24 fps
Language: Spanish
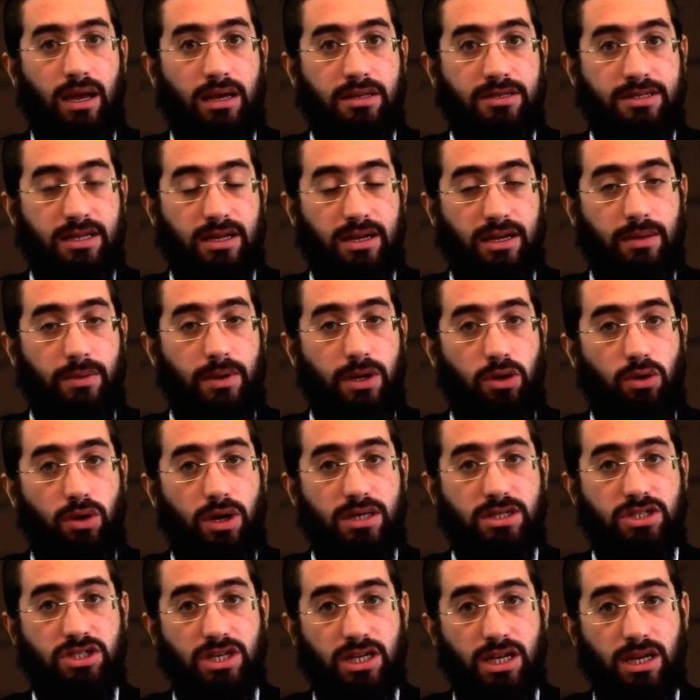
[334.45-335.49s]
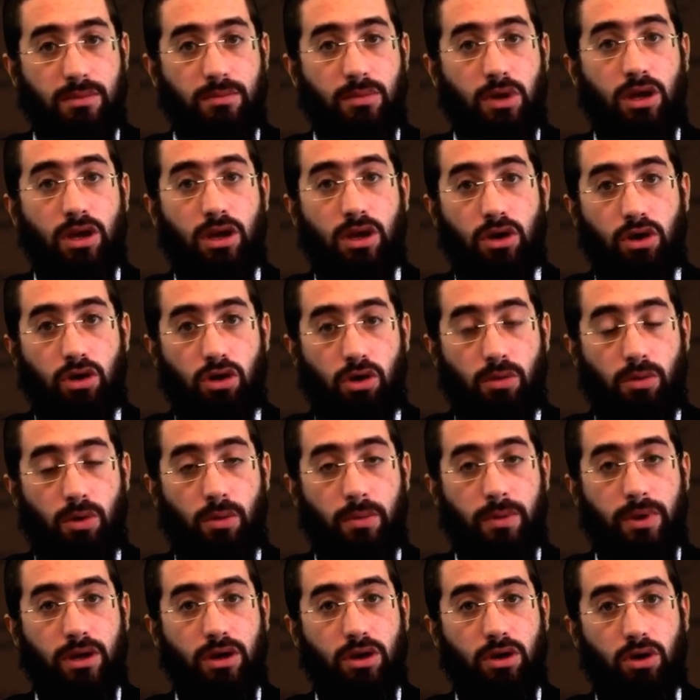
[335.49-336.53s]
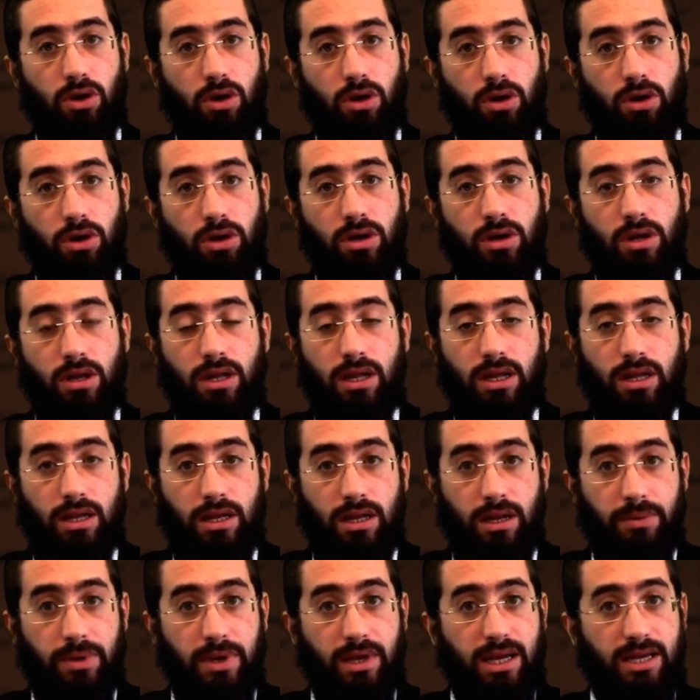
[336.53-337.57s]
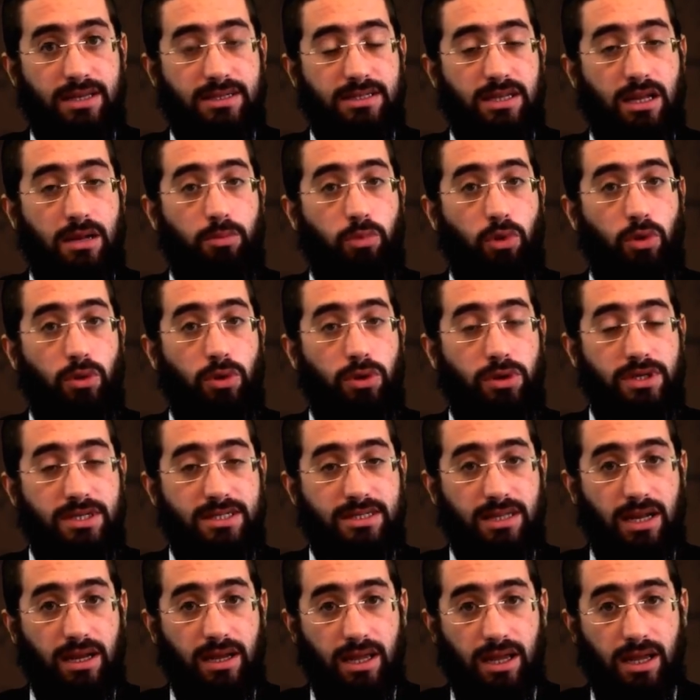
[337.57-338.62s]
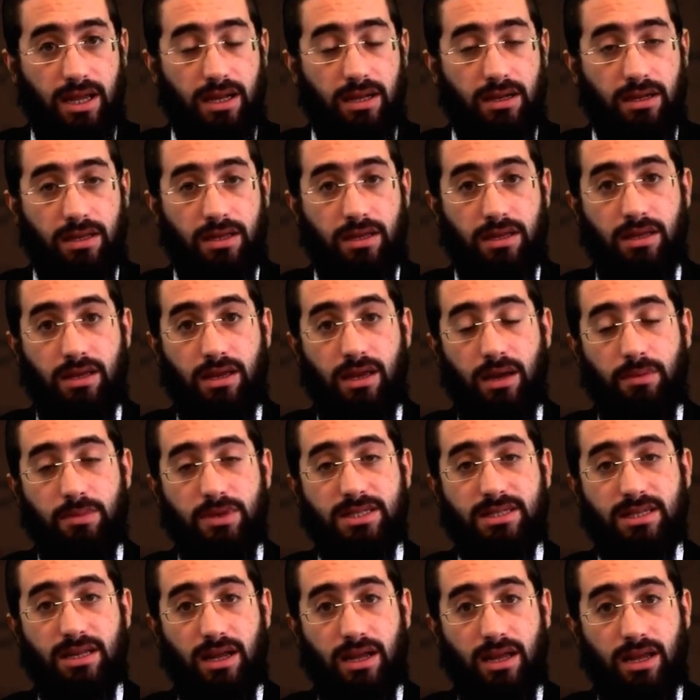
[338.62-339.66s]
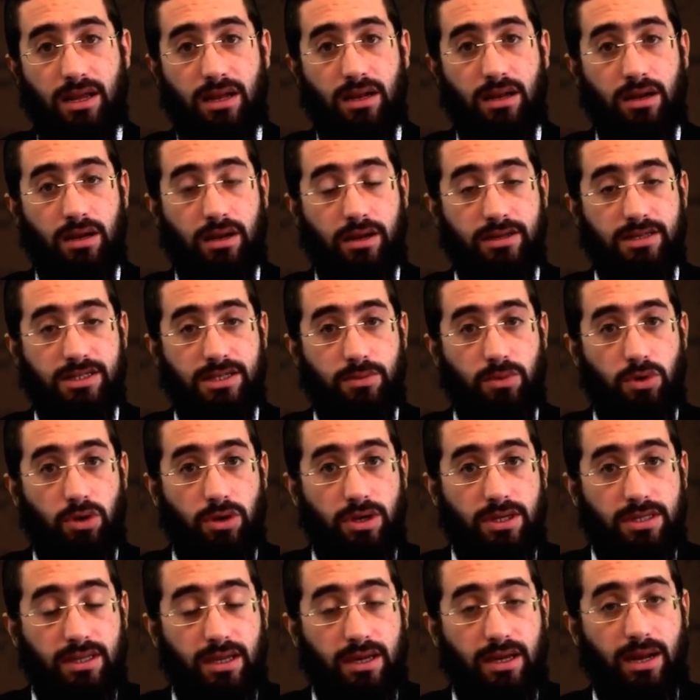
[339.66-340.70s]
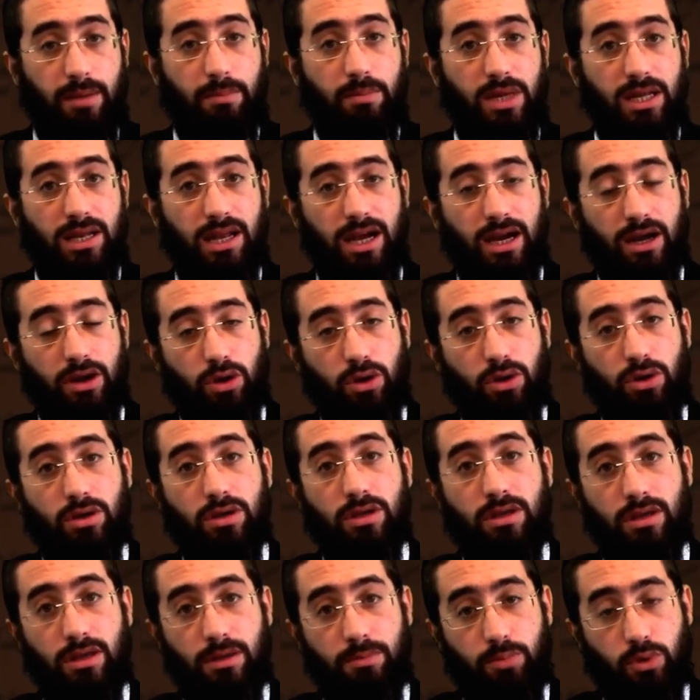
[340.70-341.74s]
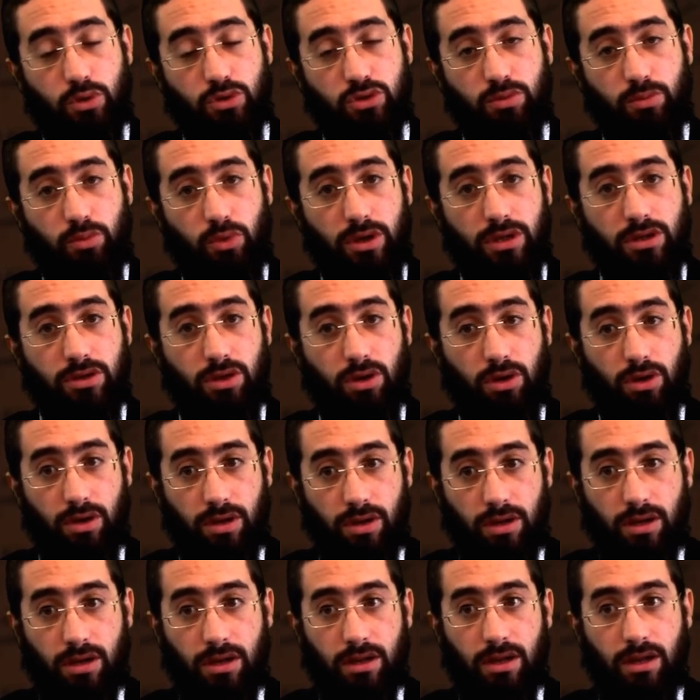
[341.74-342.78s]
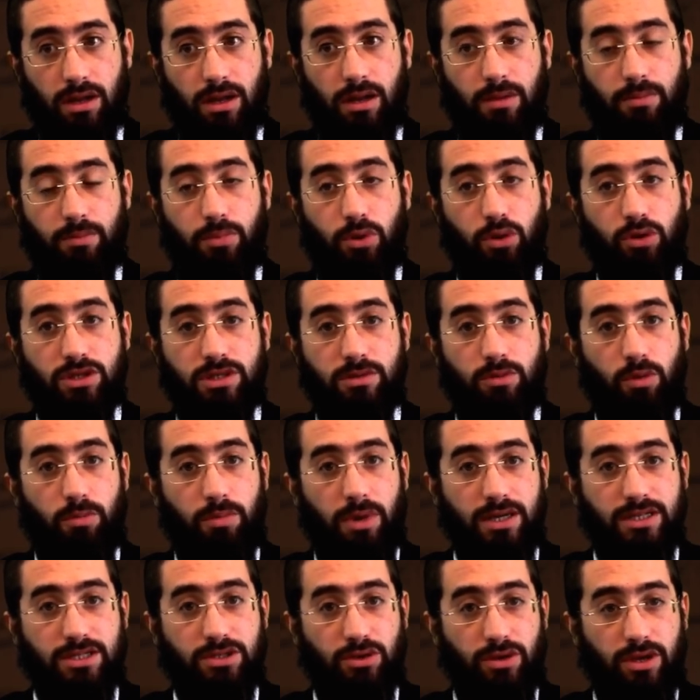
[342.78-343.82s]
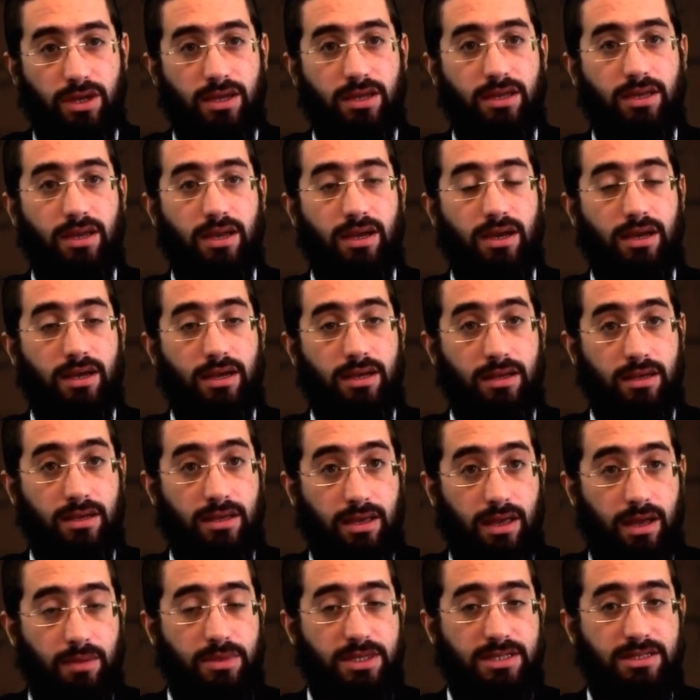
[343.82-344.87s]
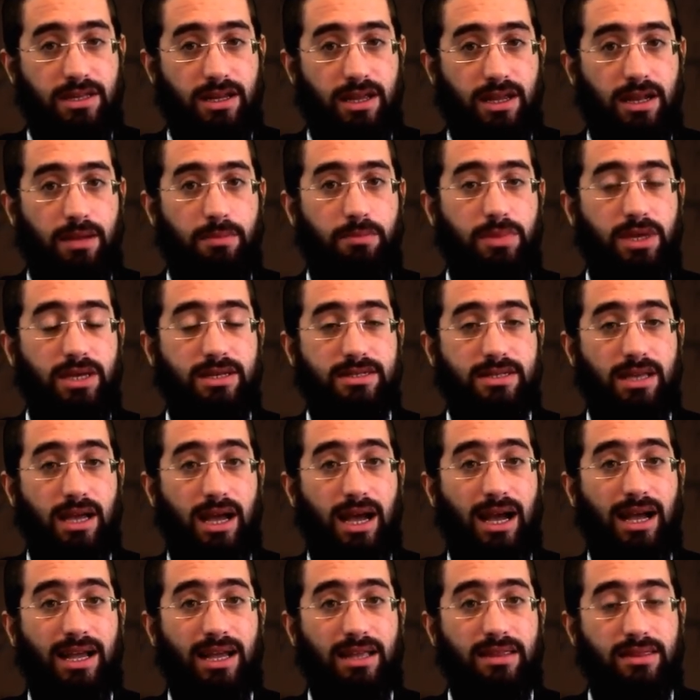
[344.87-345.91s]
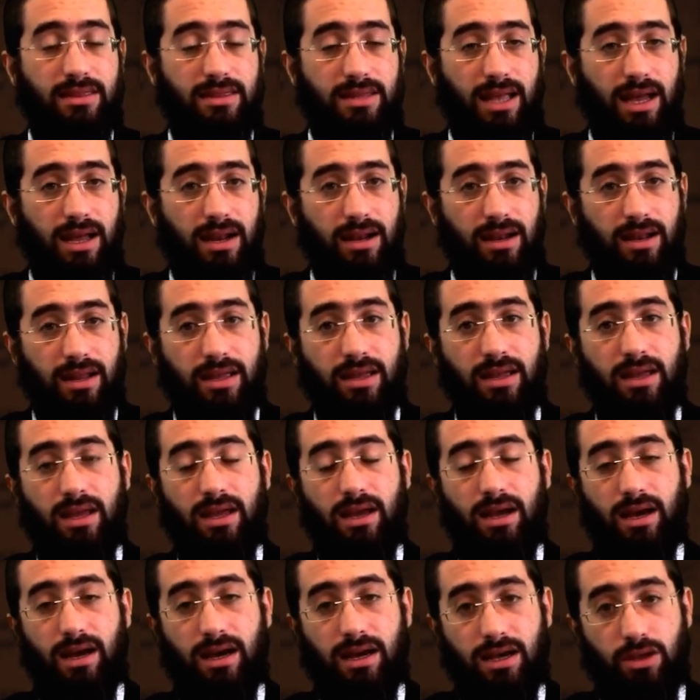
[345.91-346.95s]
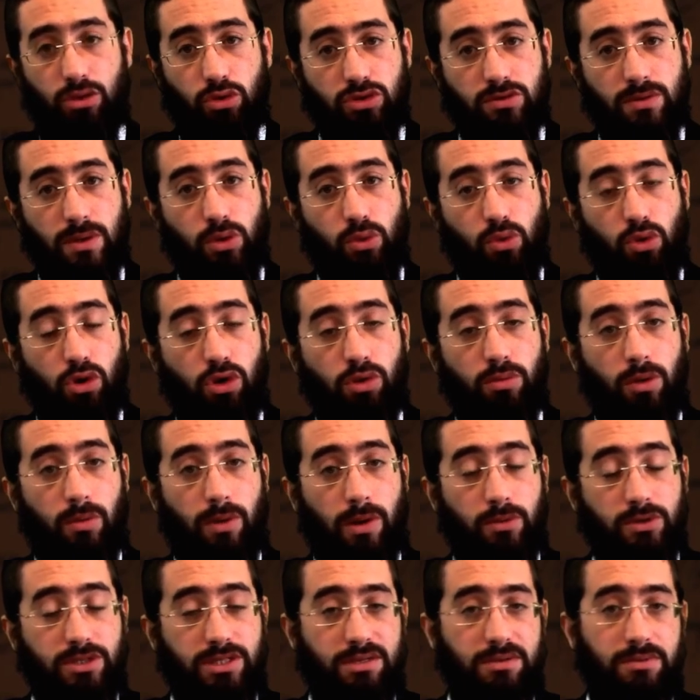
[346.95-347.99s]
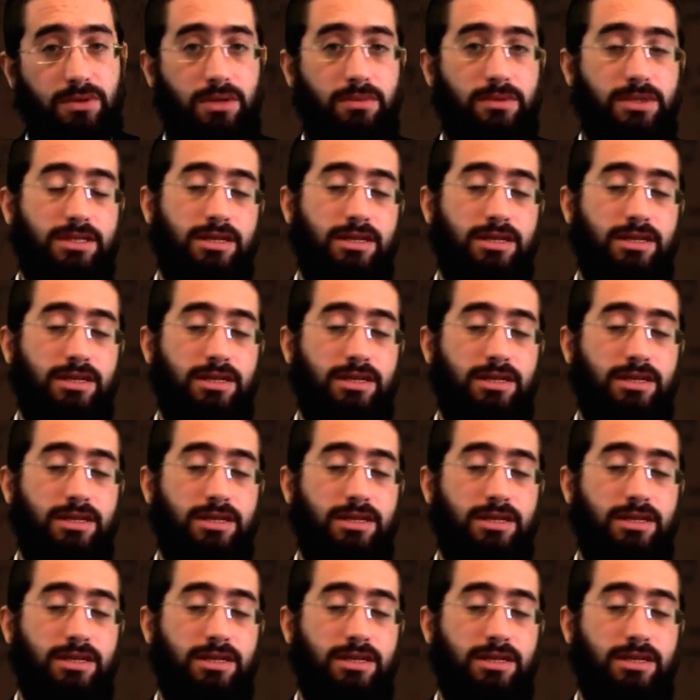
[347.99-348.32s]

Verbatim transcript: se reveló a Shem cómo vengó la venganza del pueblo de Israel y Am Israel recibió este gran milagro y por supuesto el próximo paso es que, que Am Israel empieza a cantarle a Kadosh Hu como vamos a ver